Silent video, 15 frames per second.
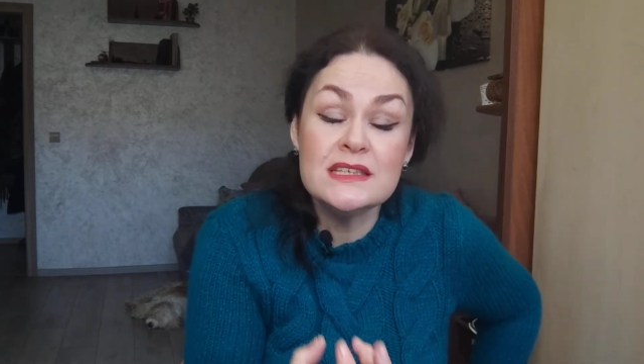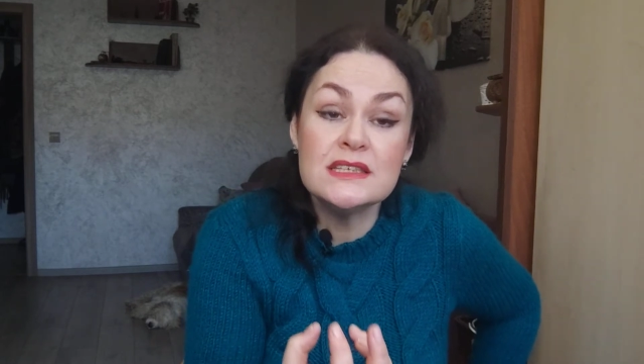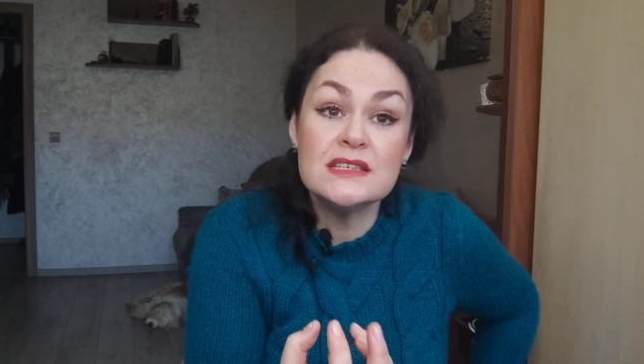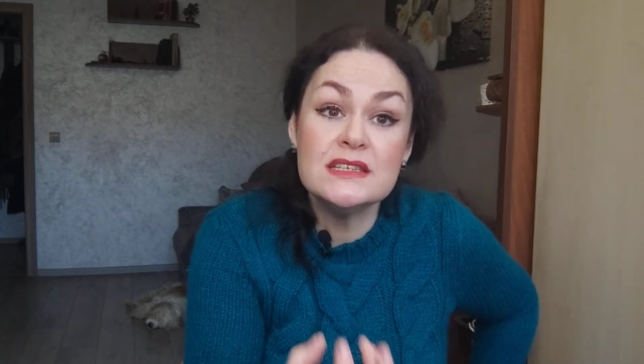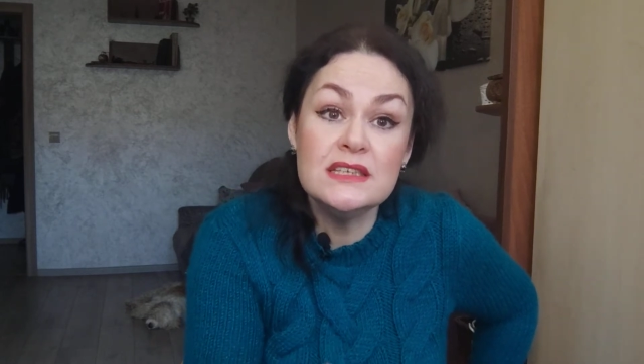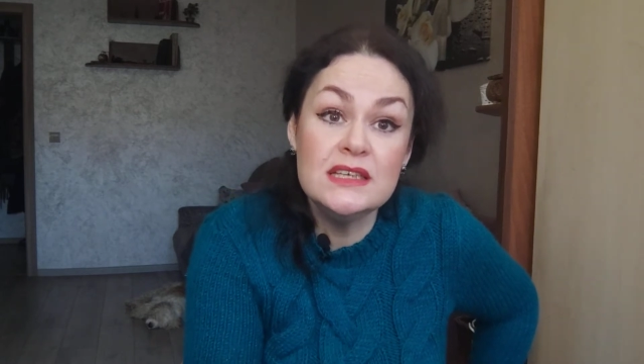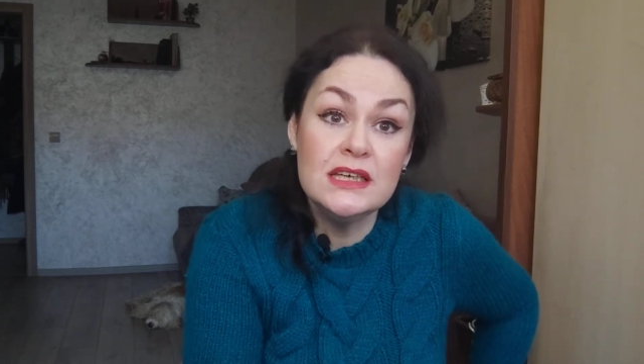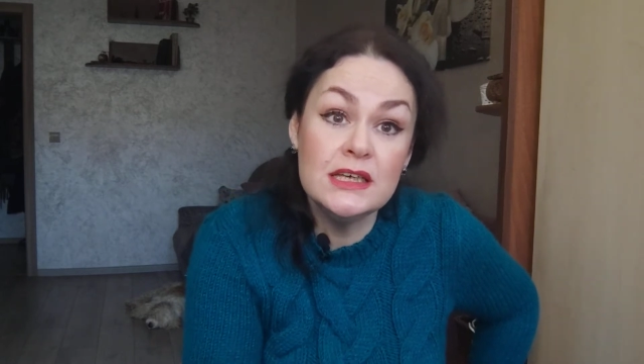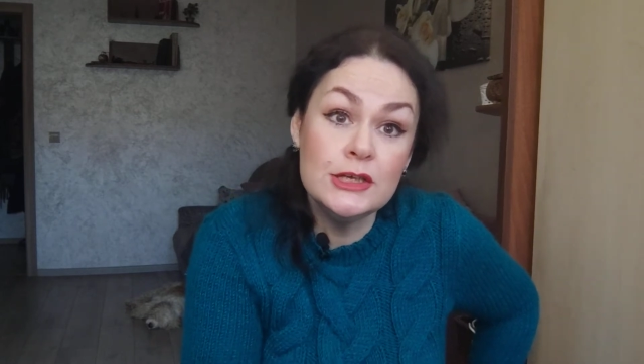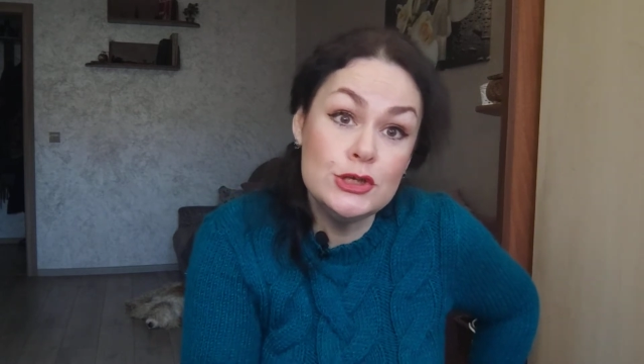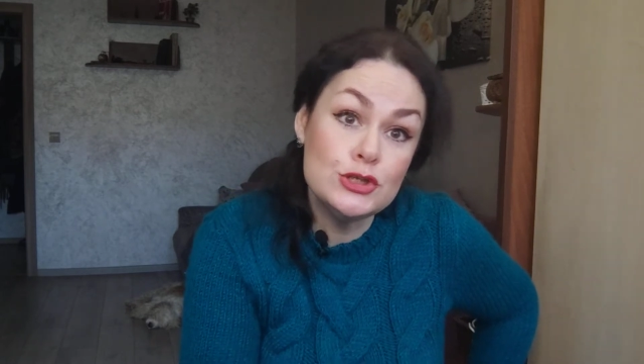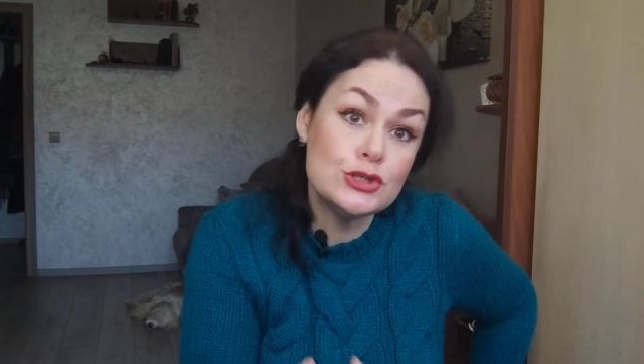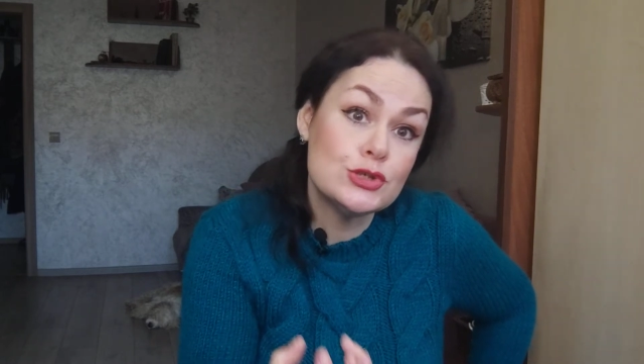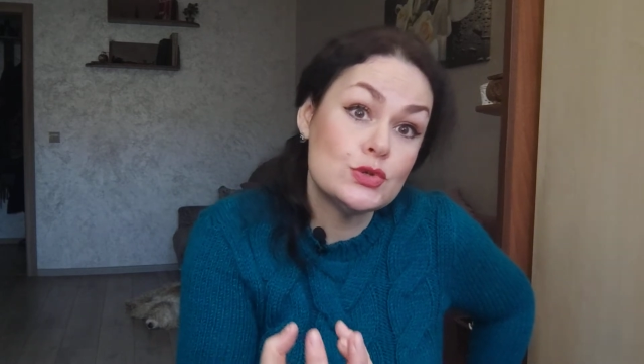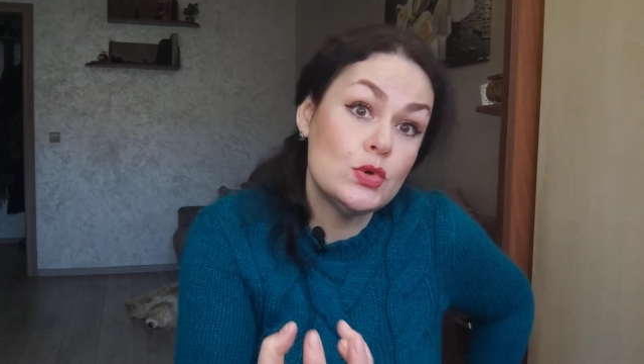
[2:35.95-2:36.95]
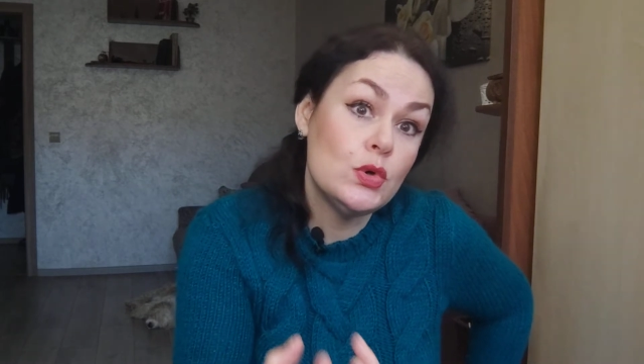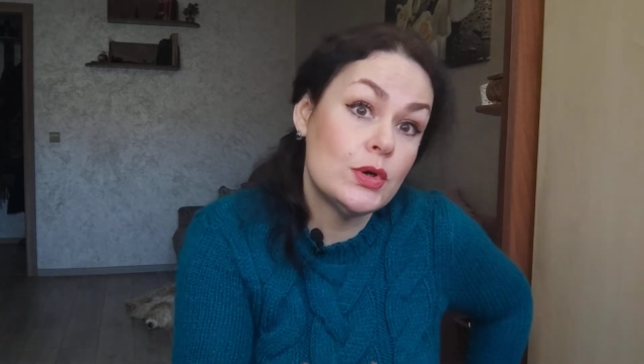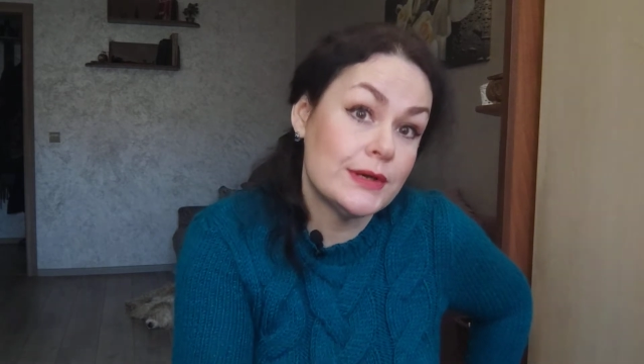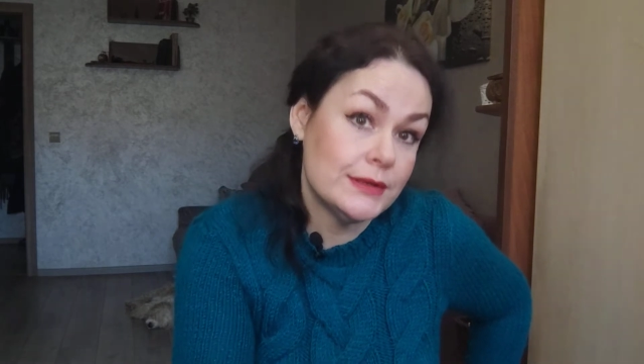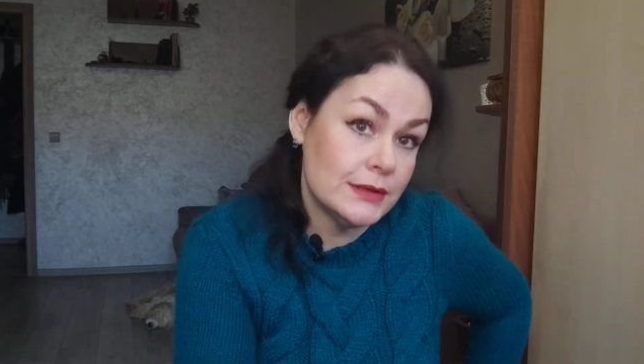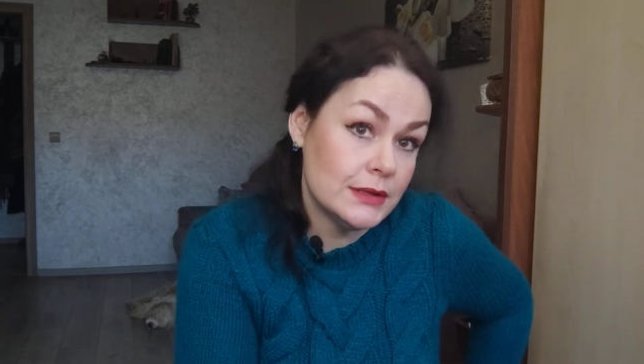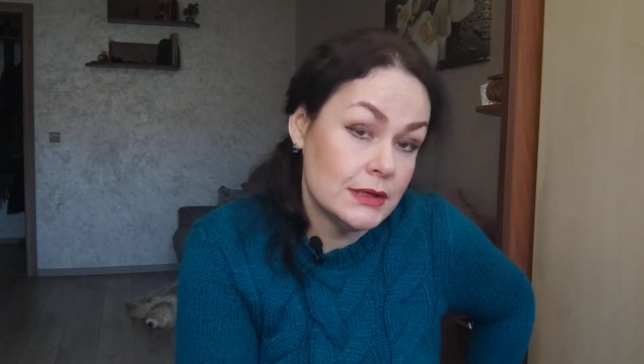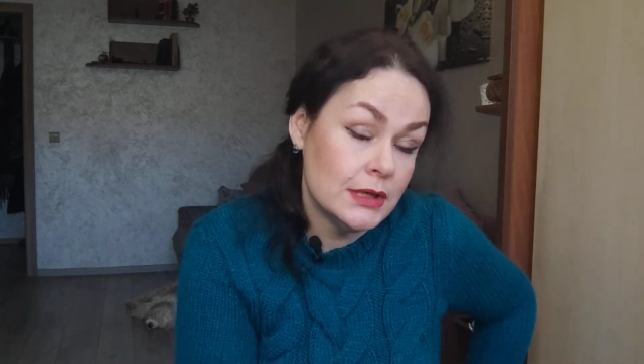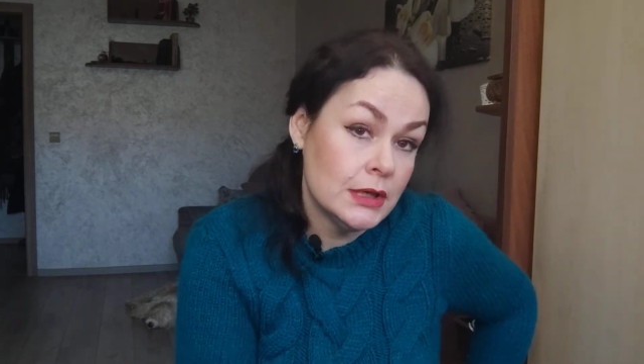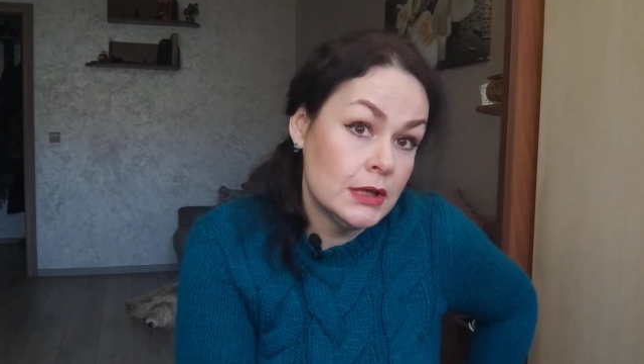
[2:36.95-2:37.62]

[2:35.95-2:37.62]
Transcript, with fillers: сильные стороны.